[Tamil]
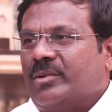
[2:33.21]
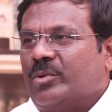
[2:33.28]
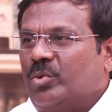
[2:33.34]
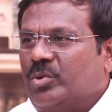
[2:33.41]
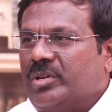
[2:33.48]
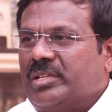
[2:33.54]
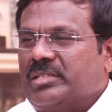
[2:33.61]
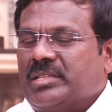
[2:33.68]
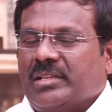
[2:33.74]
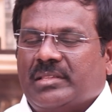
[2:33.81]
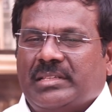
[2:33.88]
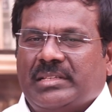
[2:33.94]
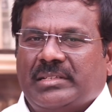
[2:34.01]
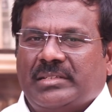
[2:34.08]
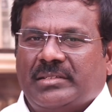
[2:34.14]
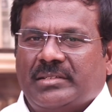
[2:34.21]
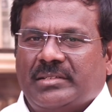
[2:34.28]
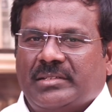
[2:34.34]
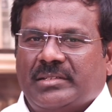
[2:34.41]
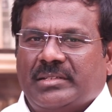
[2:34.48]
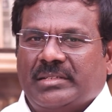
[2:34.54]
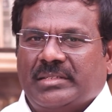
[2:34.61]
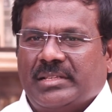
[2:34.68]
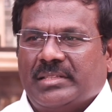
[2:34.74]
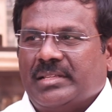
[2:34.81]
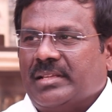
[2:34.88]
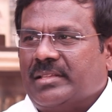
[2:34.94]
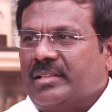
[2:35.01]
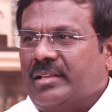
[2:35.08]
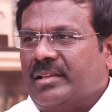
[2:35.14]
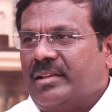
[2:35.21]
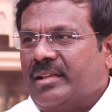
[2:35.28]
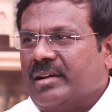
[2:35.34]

கூட்டணி சேர்ந்து இந்த தேர்தலில்